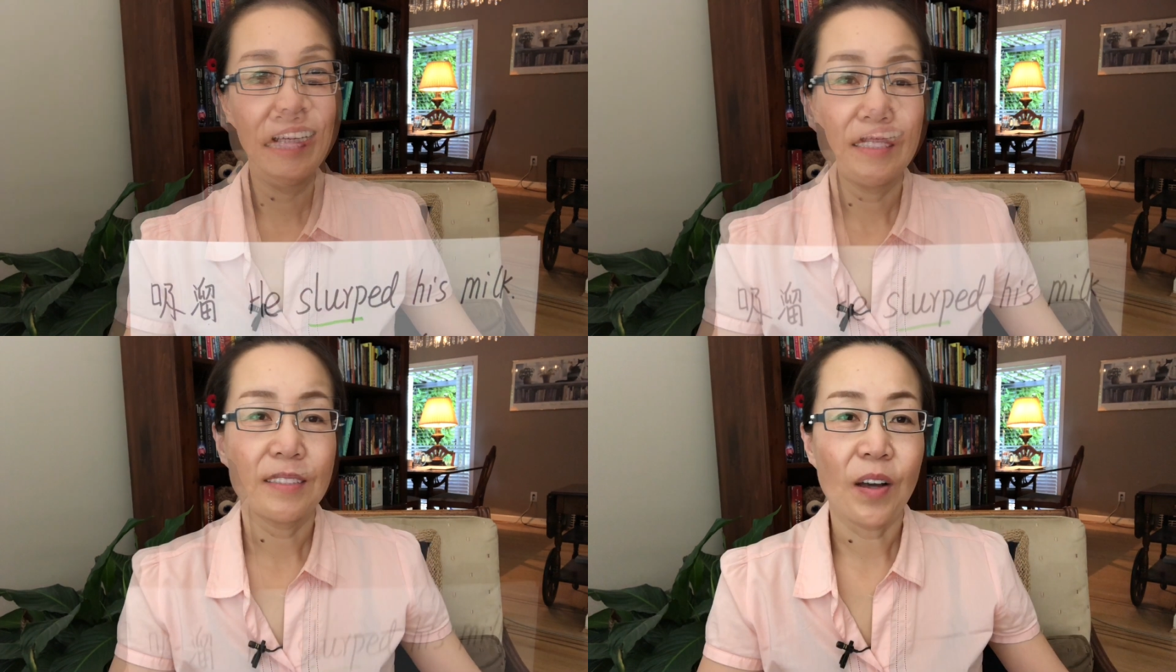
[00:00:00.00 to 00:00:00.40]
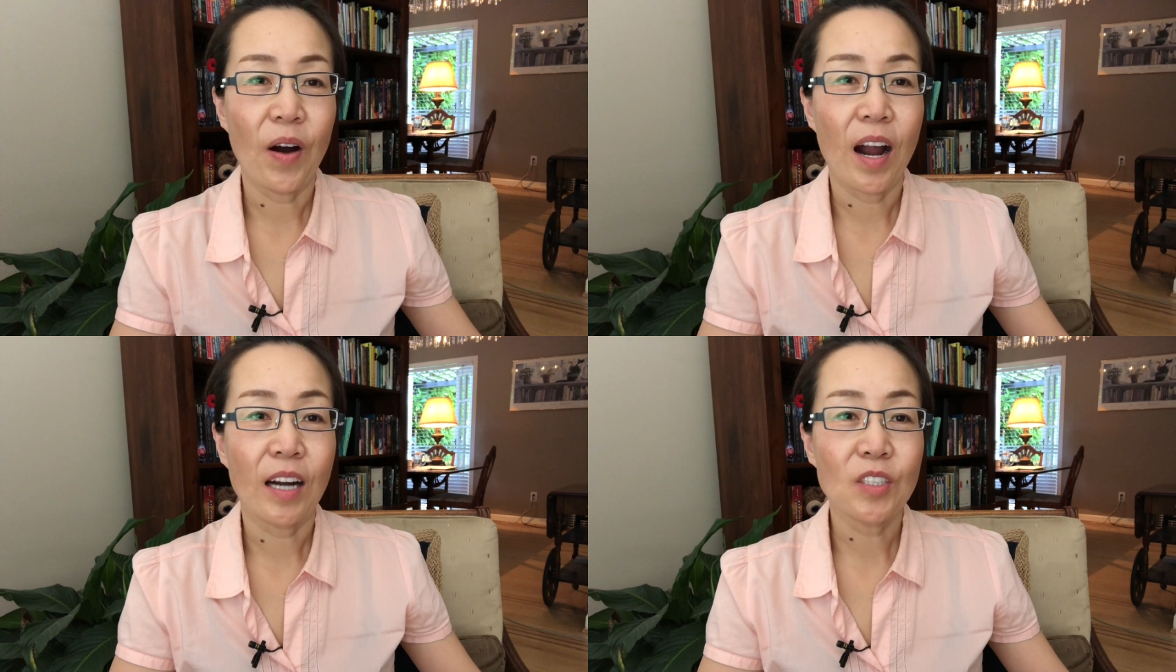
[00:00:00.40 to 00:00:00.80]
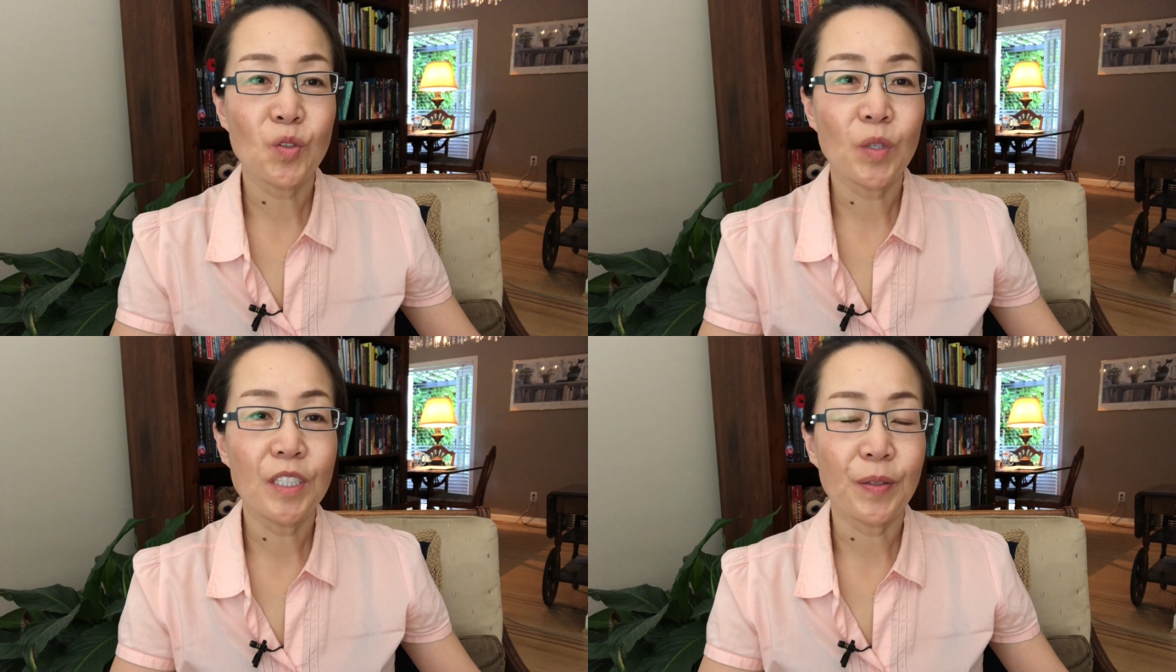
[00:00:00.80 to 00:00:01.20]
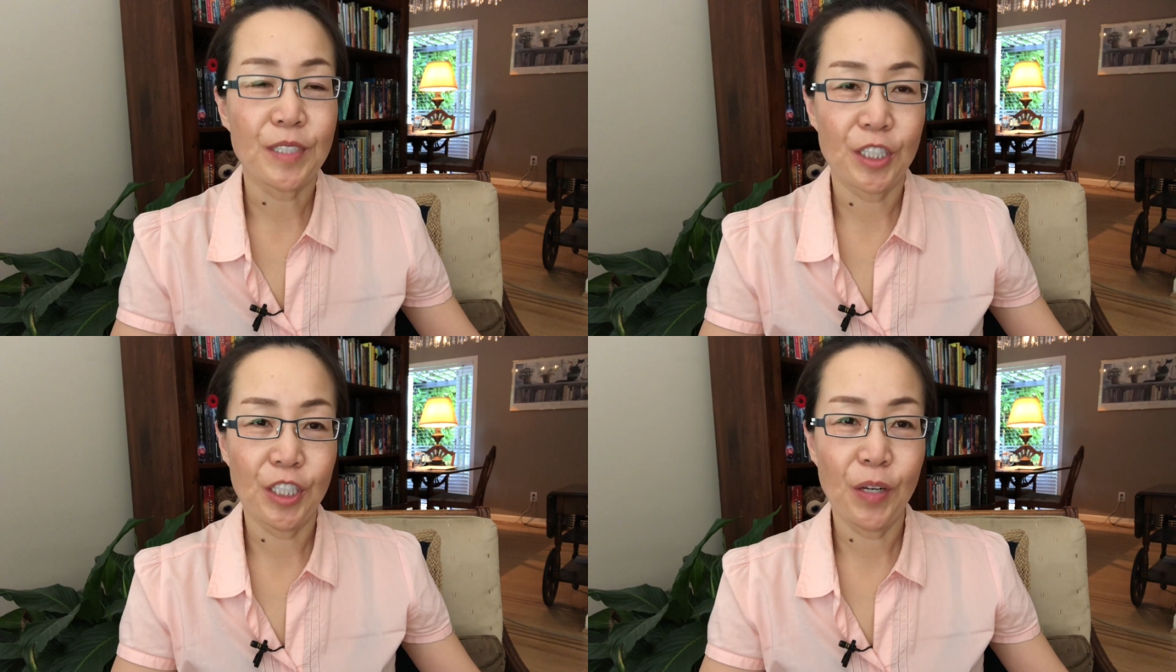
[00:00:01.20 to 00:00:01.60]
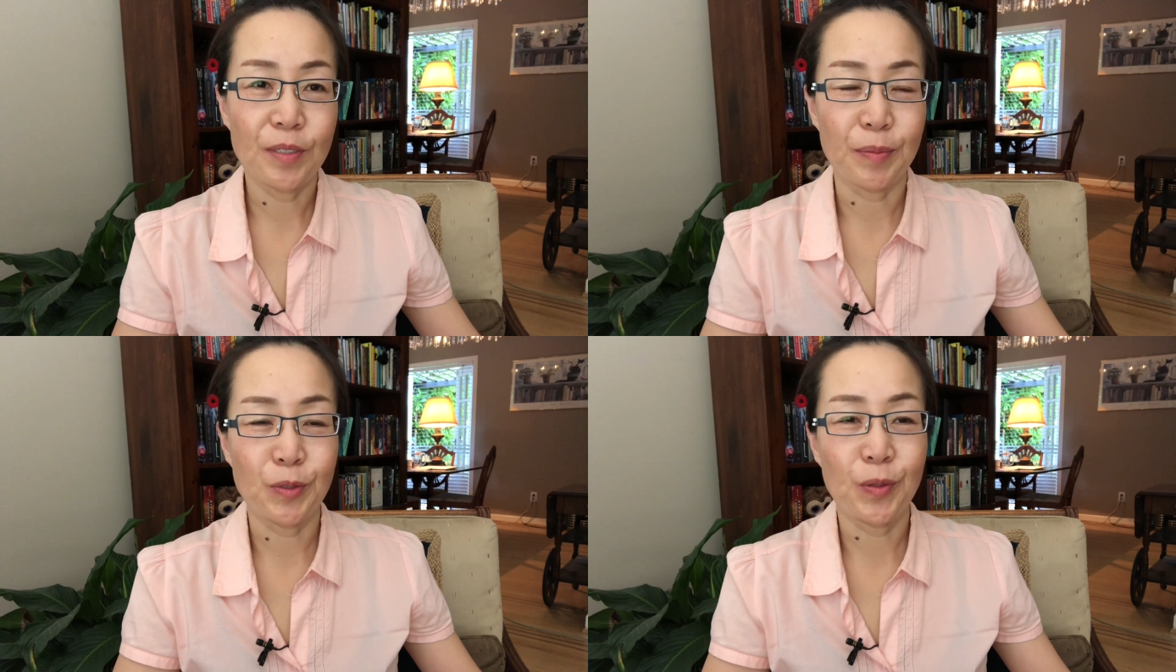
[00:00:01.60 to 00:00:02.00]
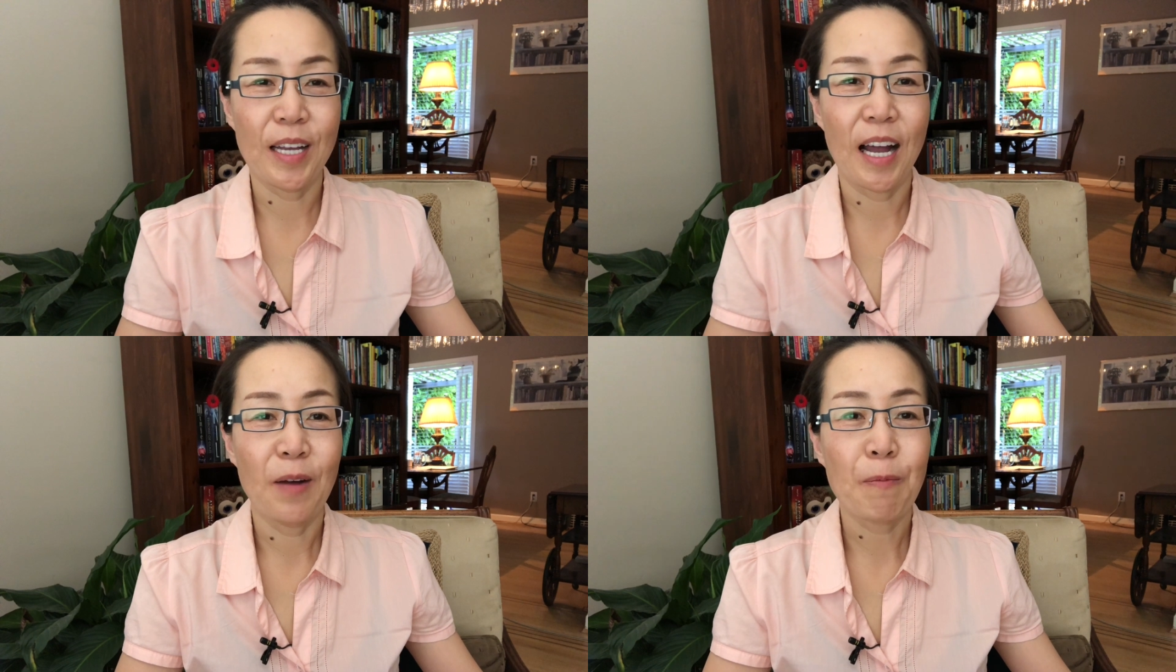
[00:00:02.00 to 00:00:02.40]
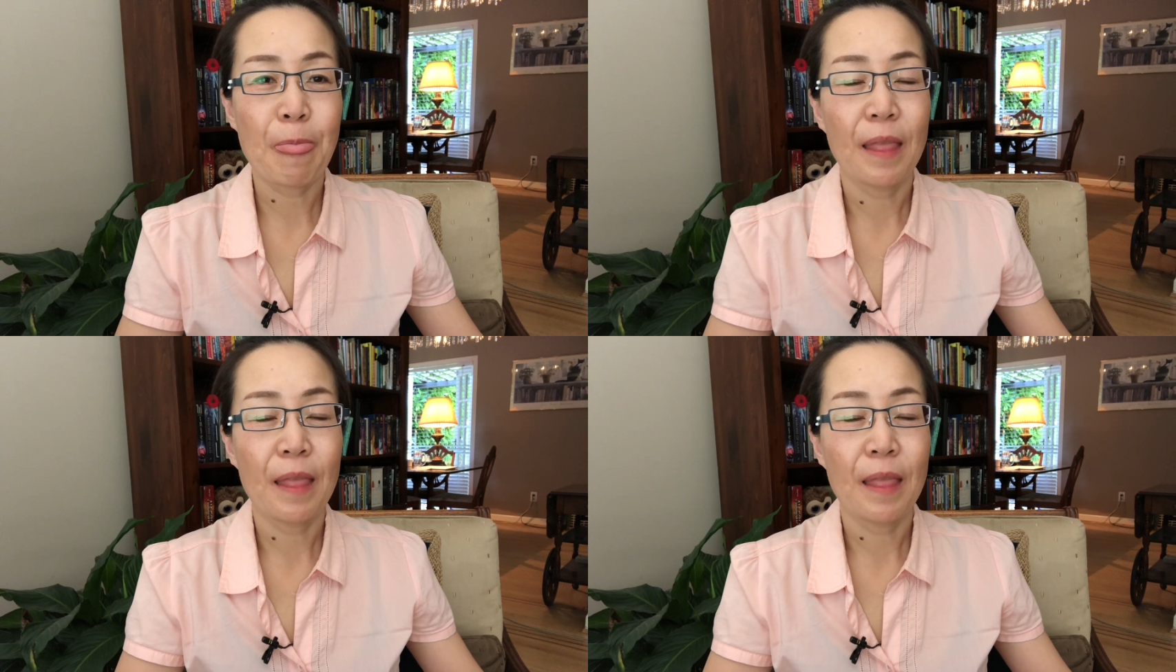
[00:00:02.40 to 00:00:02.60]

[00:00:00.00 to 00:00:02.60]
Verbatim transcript: 小孩嘬手指头怎么说呀？